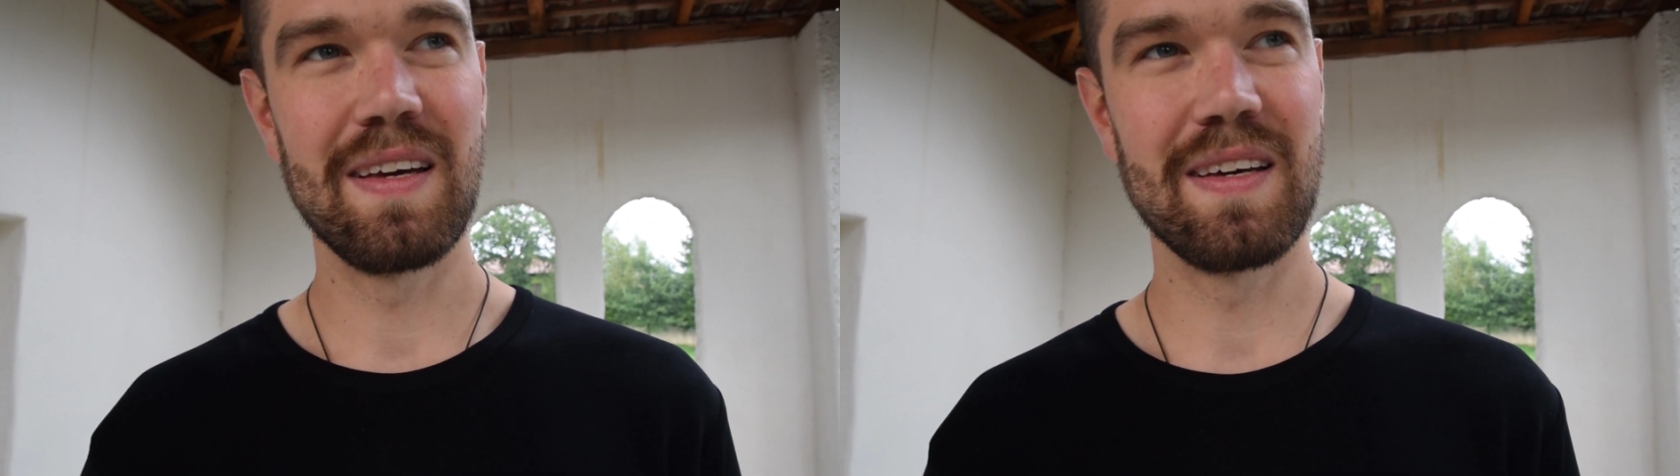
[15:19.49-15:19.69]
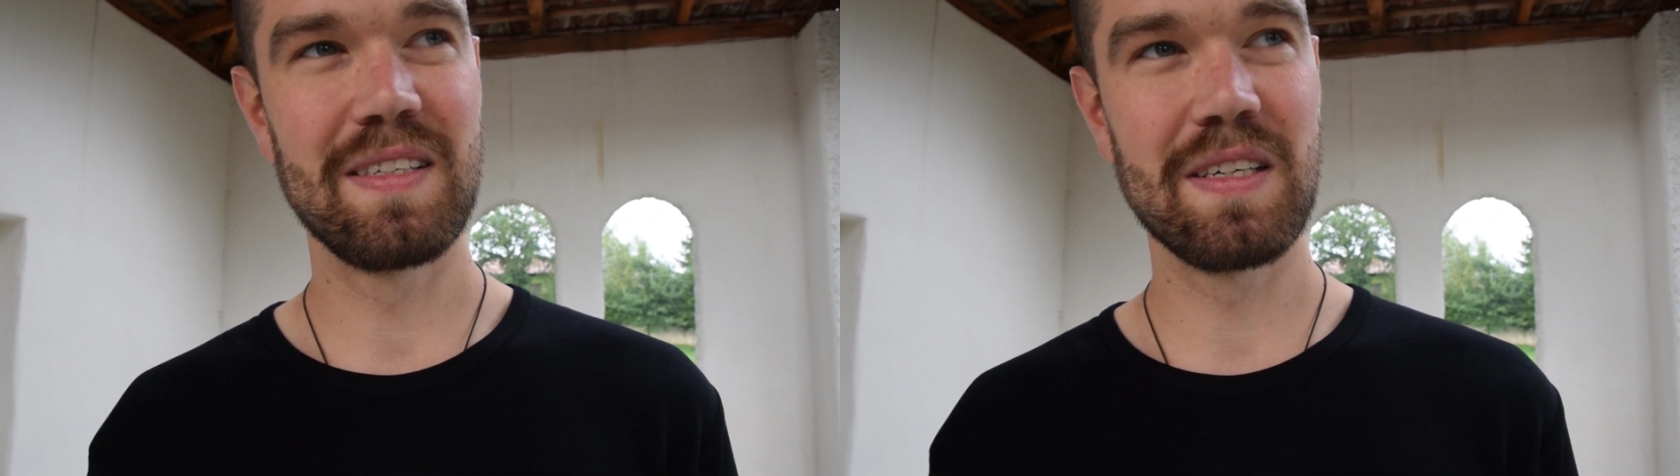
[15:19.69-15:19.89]

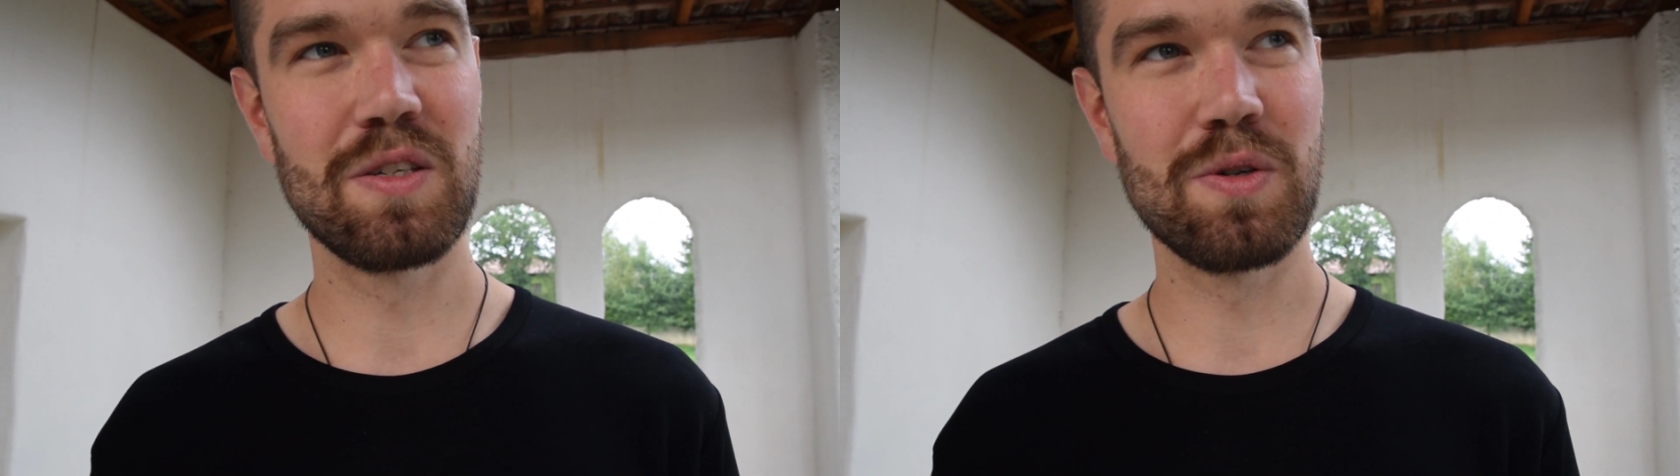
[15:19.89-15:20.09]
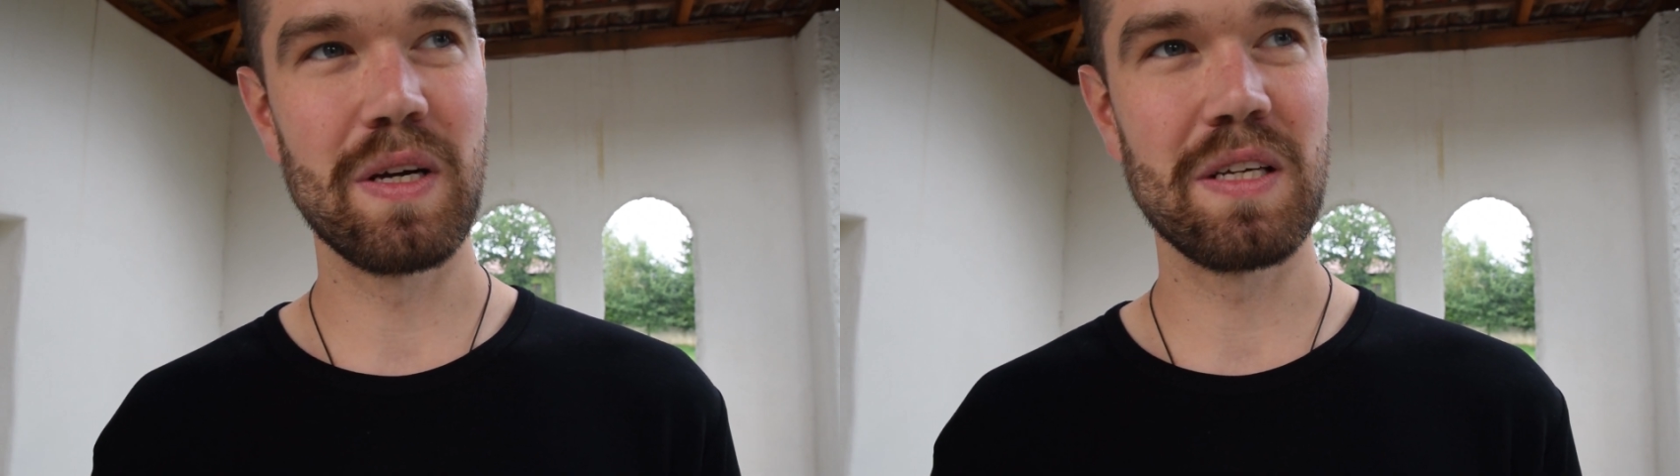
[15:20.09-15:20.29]
i gdzie
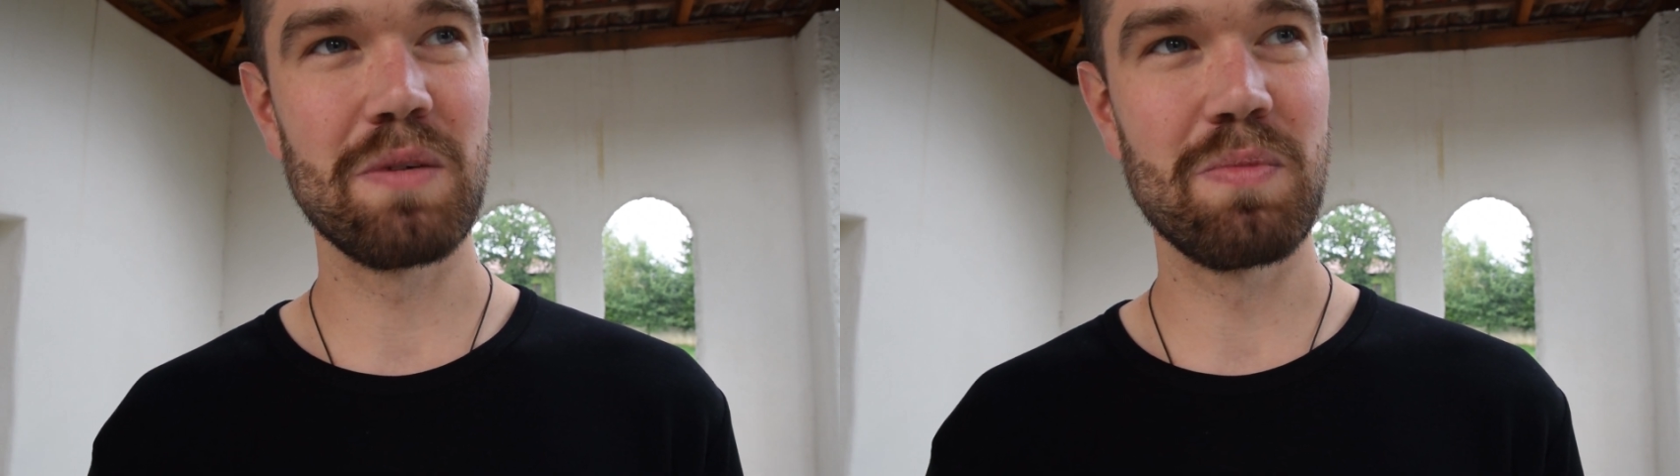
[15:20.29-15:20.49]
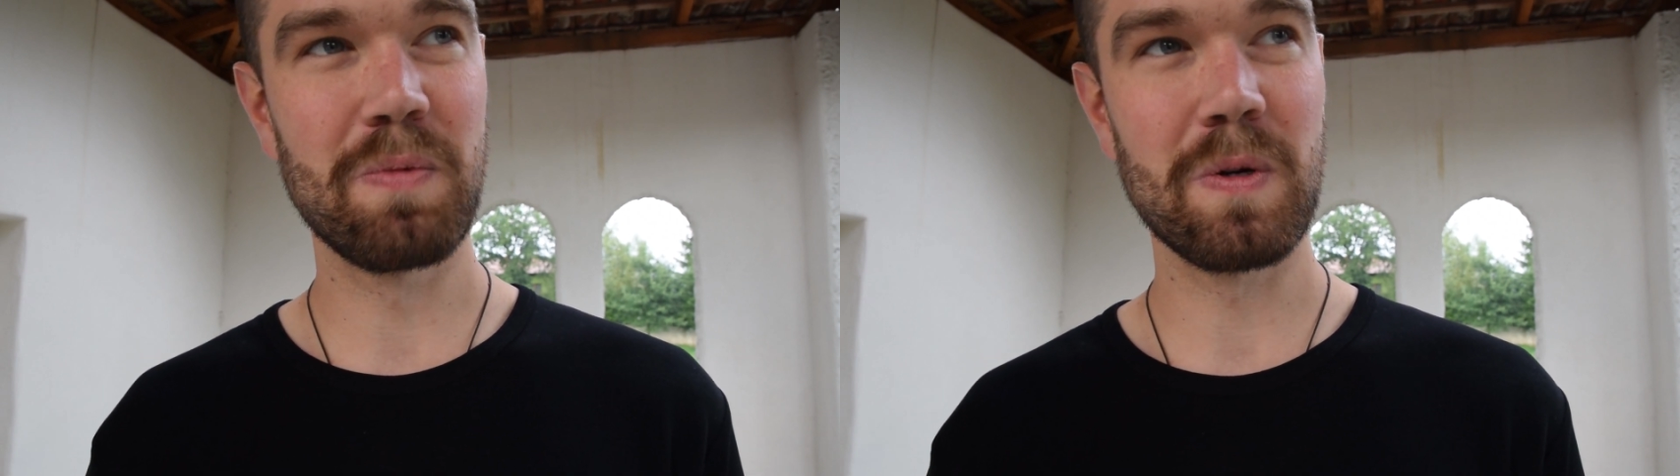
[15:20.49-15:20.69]

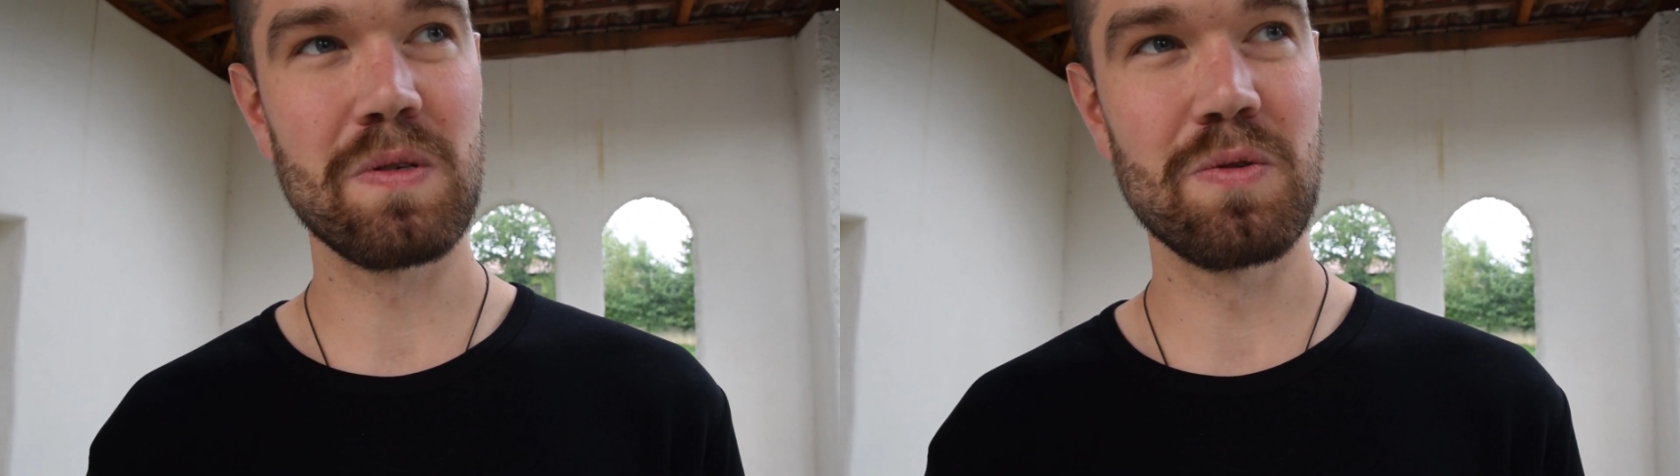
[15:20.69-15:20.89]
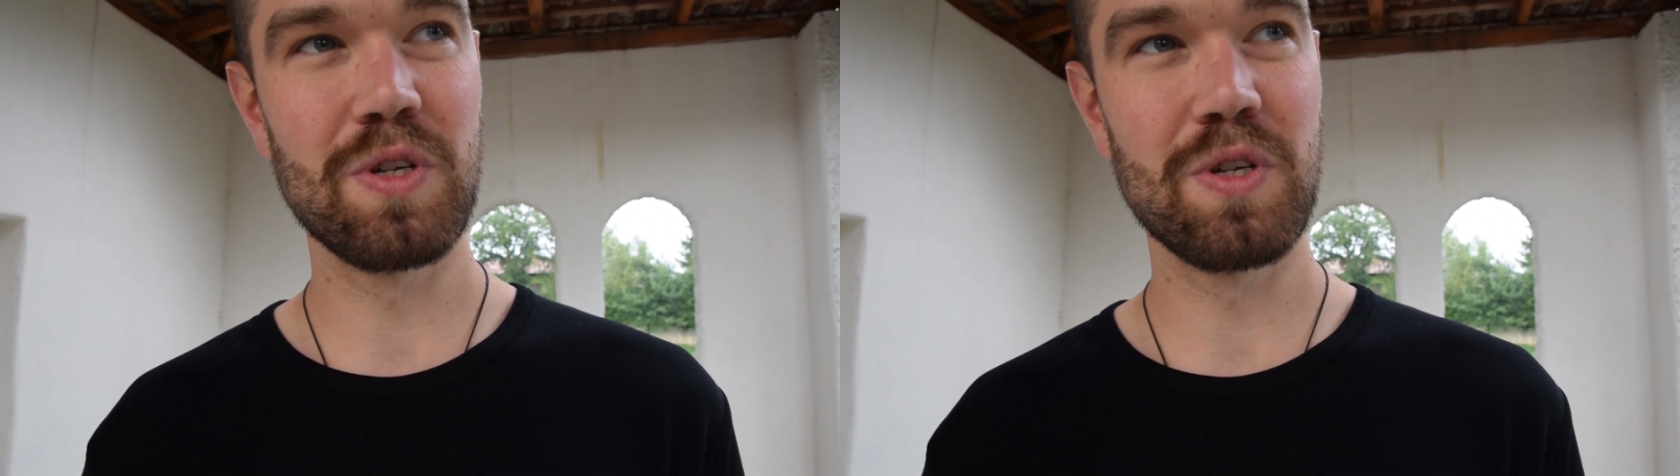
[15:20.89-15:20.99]
czujecie po prostu,